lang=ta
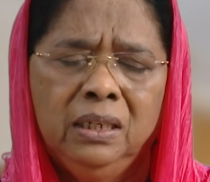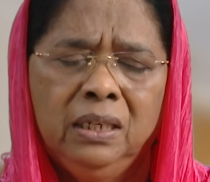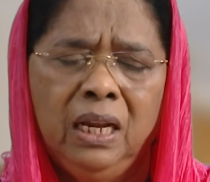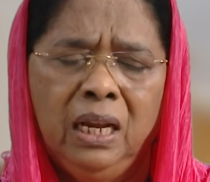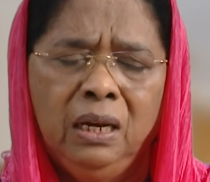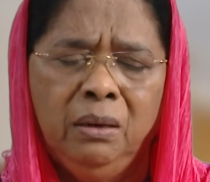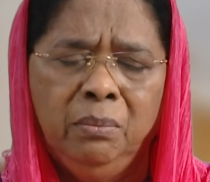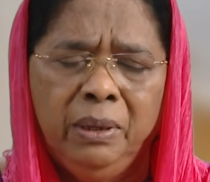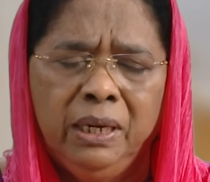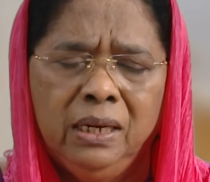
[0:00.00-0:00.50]

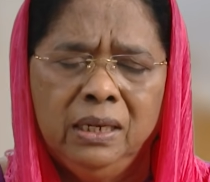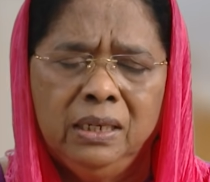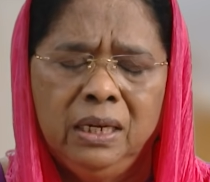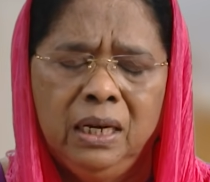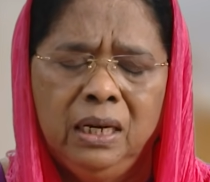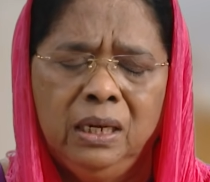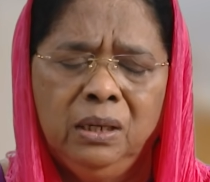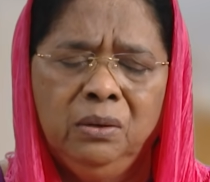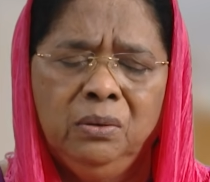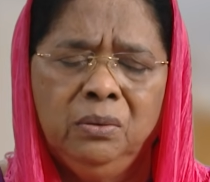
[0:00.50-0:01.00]
நன்மைகள்
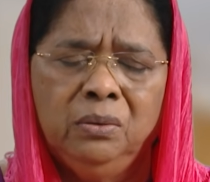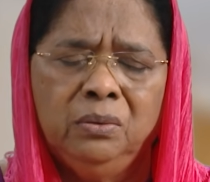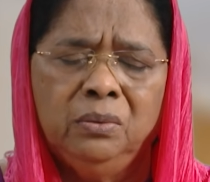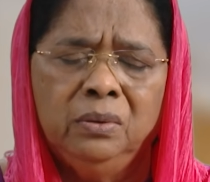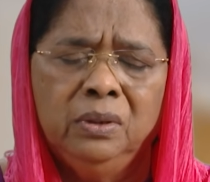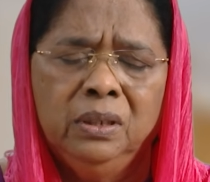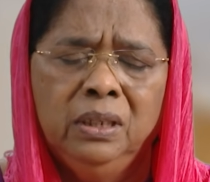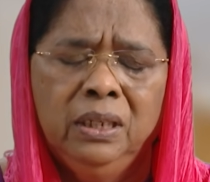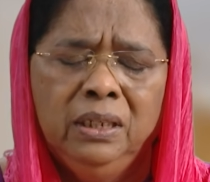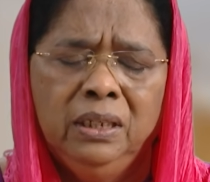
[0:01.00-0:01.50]

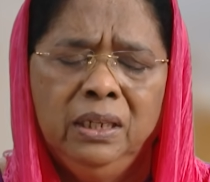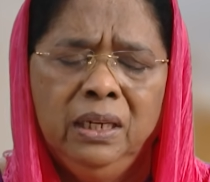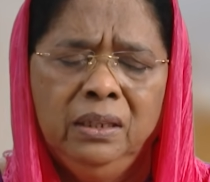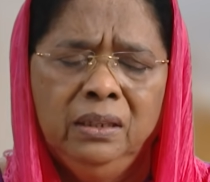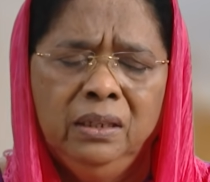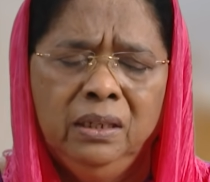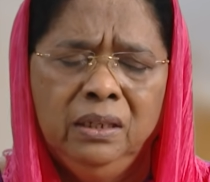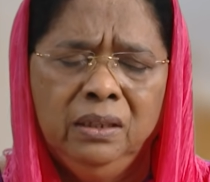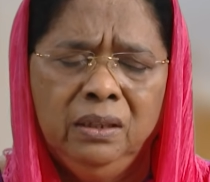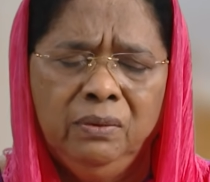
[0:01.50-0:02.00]
நடக்கணும்
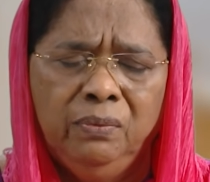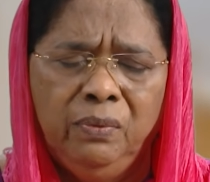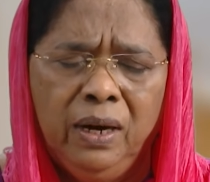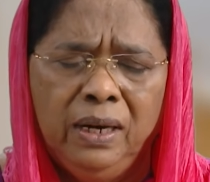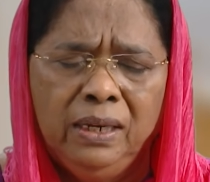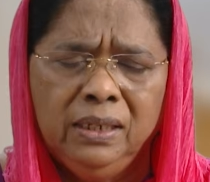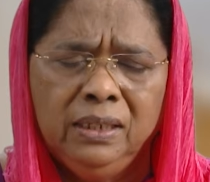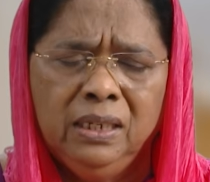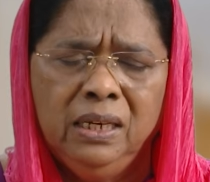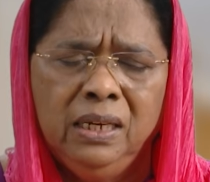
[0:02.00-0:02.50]
எந்தெந்த
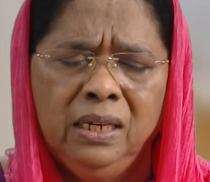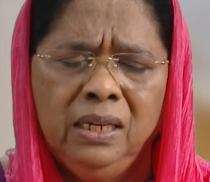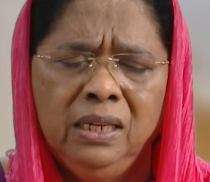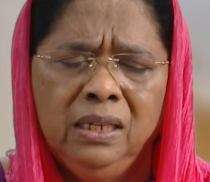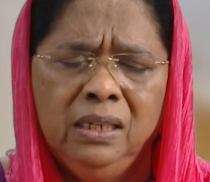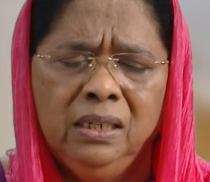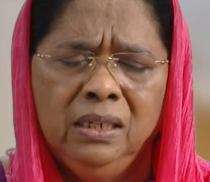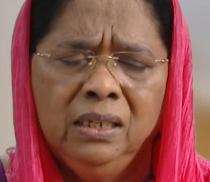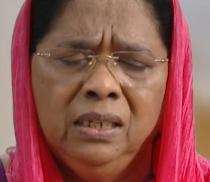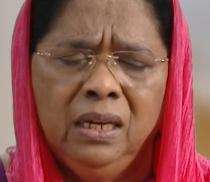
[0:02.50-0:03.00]

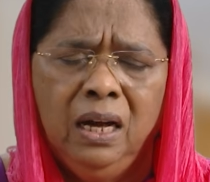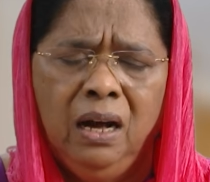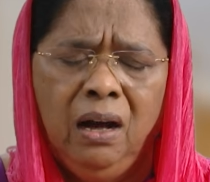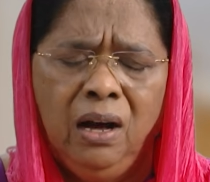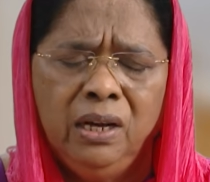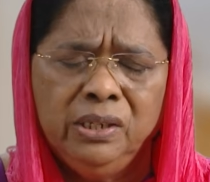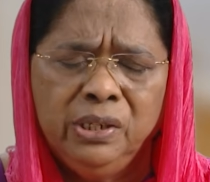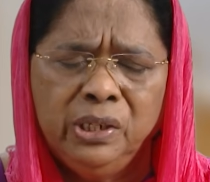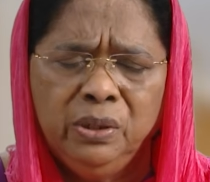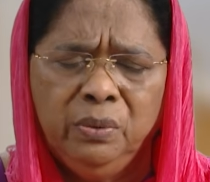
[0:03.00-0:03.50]
வாழ்க்கையில்
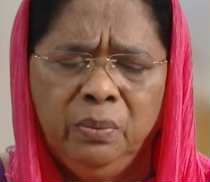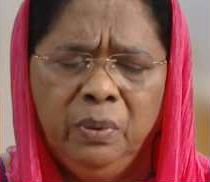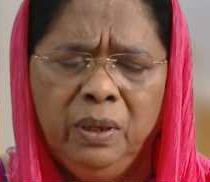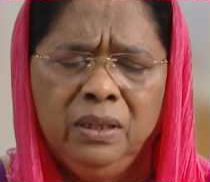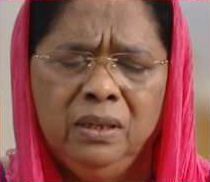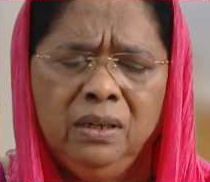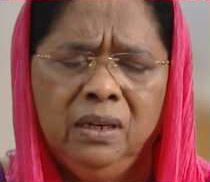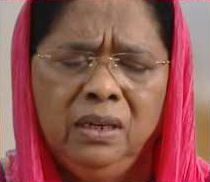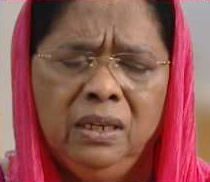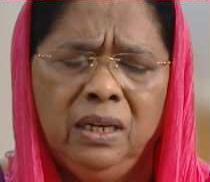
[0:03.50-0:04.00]

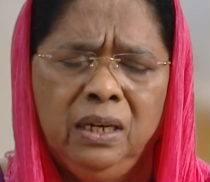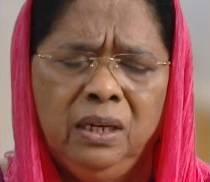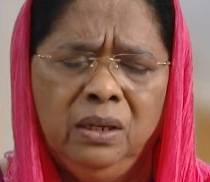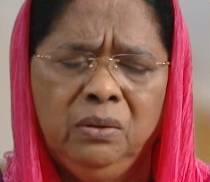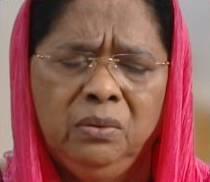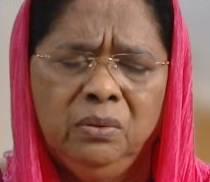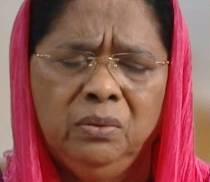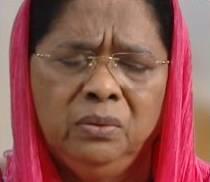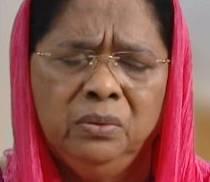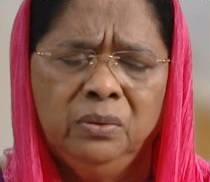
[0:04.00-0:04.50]
ஆசீர்வாதங்கள்
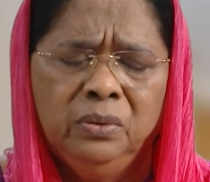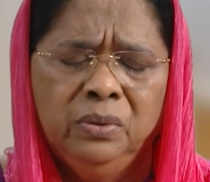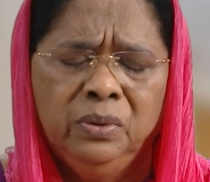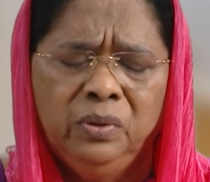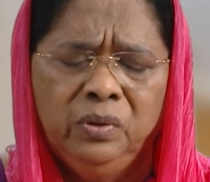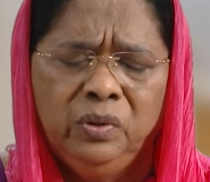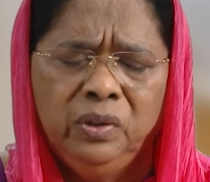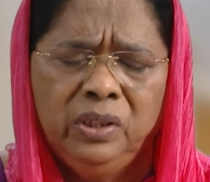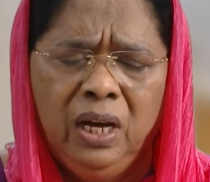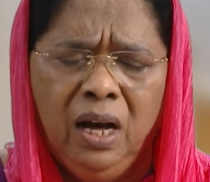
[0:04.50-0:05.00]
நடக்கணும்
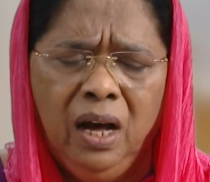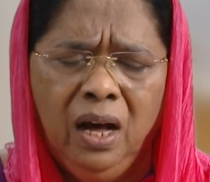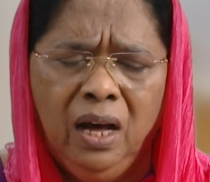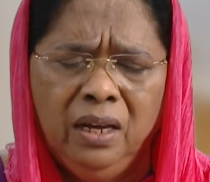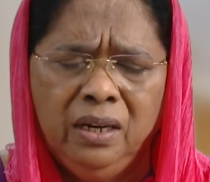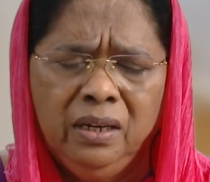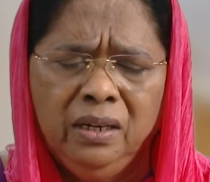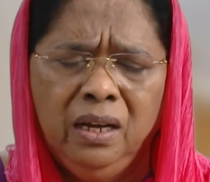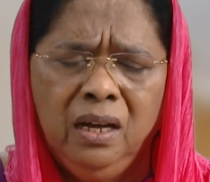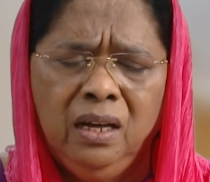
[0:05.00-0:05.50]

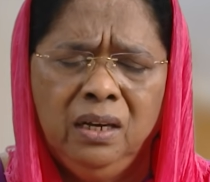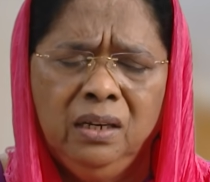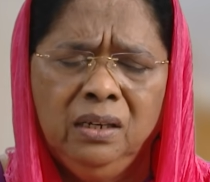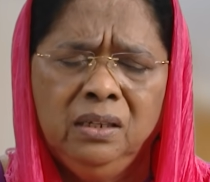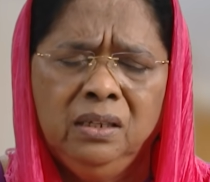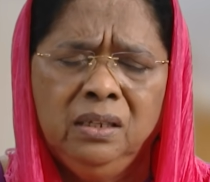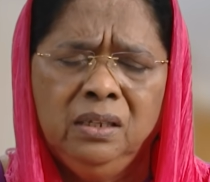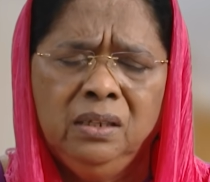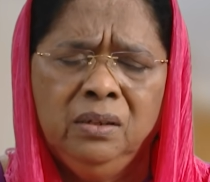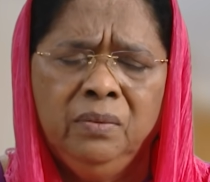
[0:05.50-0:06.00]
யார்
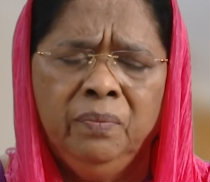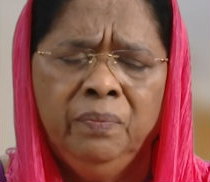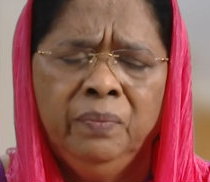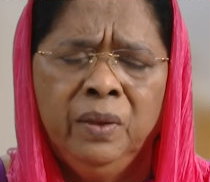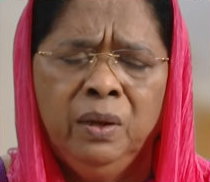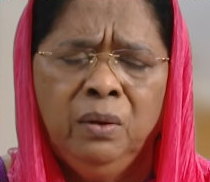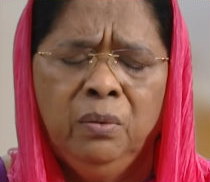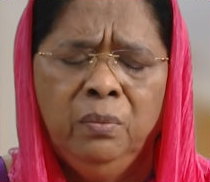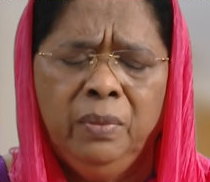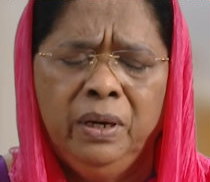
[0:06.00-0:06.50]
யாருக்கு
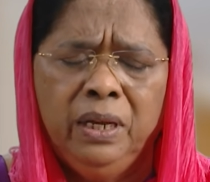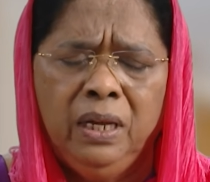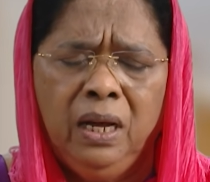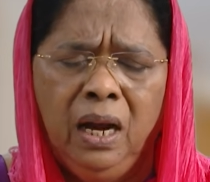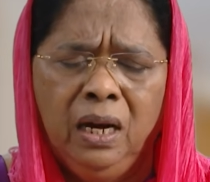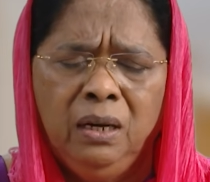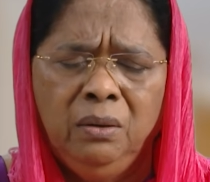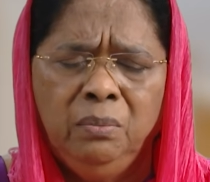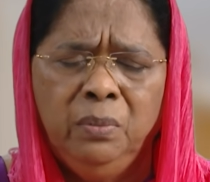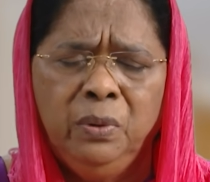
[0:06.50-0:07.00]
உம்முடைய
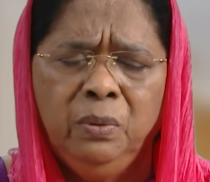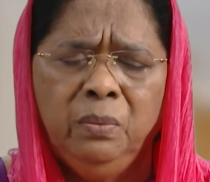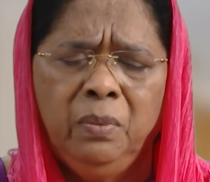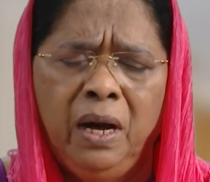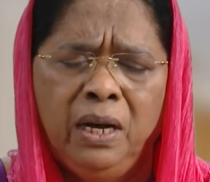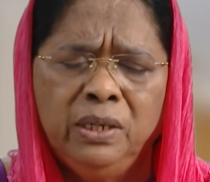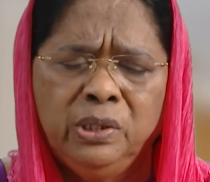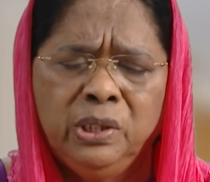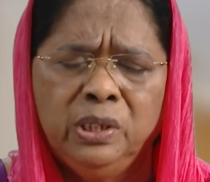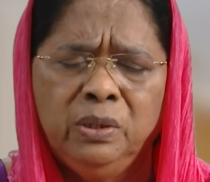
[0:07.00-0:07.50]
அன்பும்
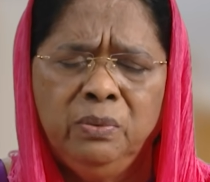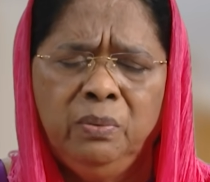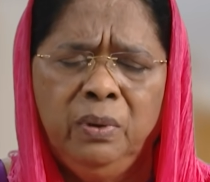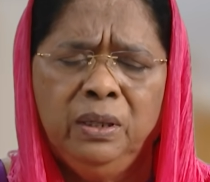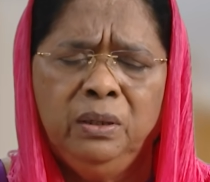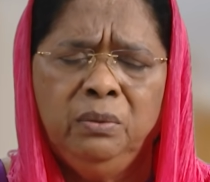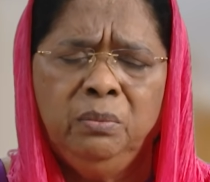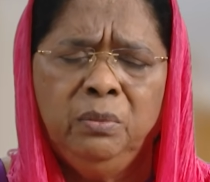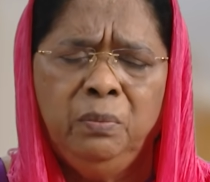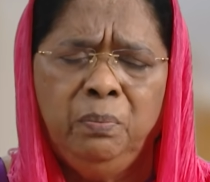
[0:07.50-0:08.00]

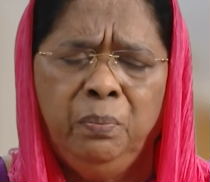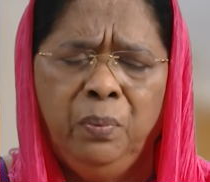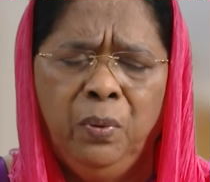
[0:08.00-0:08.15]
ஆசீர்வாதமும்